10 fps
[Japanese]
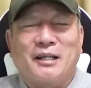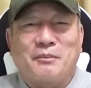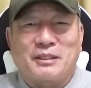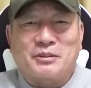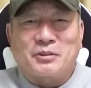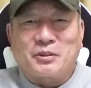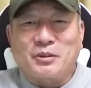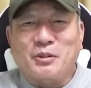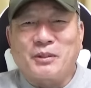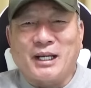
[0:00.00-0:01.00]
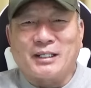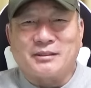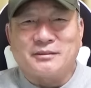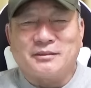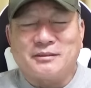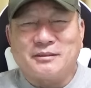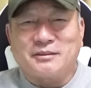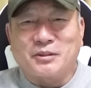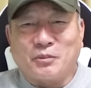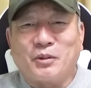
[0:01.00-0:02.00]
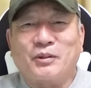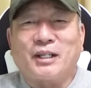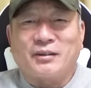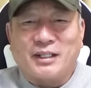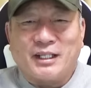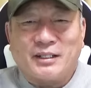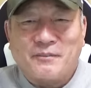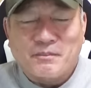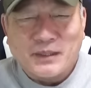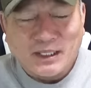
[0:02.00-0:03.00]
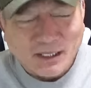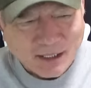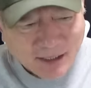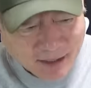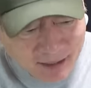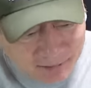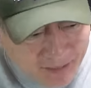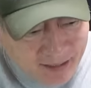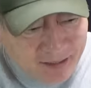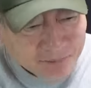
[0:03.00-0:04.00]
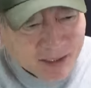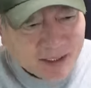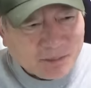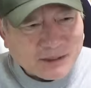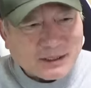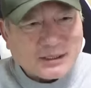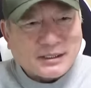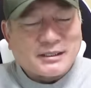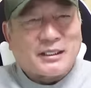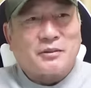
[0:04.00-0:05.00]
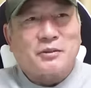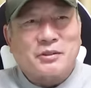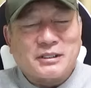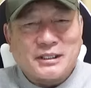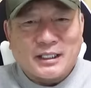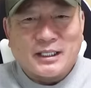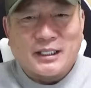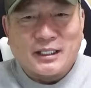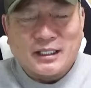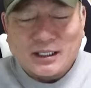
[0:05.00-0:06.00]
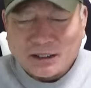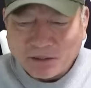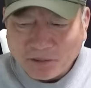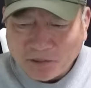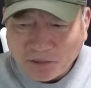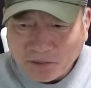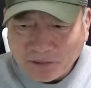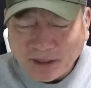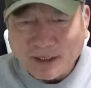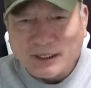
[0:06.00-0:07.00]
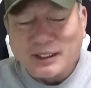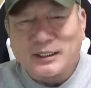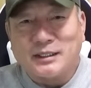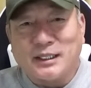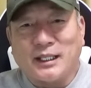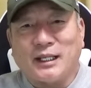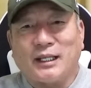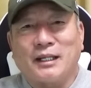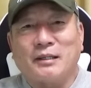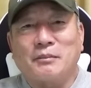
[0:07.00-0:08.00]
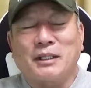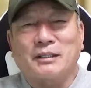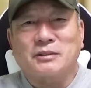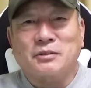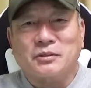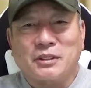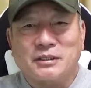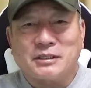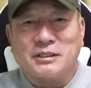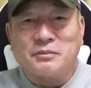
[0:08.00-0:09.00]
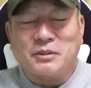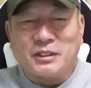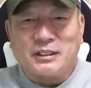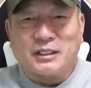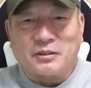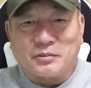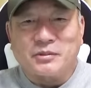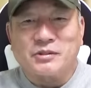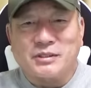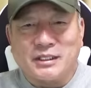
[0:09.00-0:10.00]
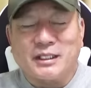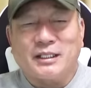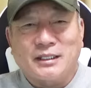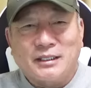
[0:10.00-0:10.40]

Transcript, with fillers: まあそういうこともあると思うんだよね、だからまあ山崎幸也今年ね、2桁勝ってまあ相当な自信もできたと思うしね、